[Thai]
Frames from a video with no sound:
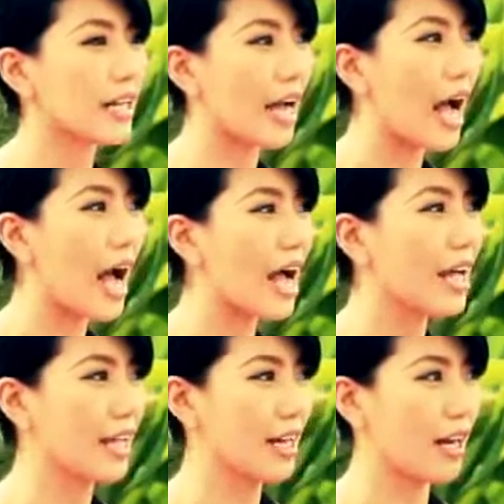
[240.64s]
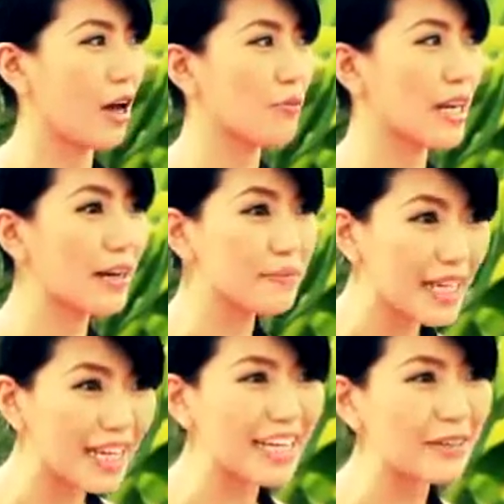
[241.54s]
นะคะ เรามาเริ่ม
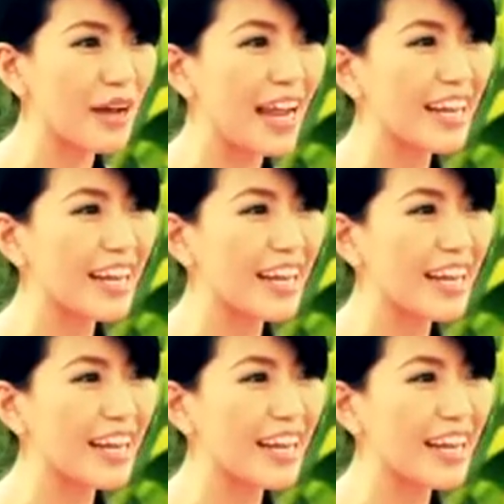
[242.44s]
กันเลยไหม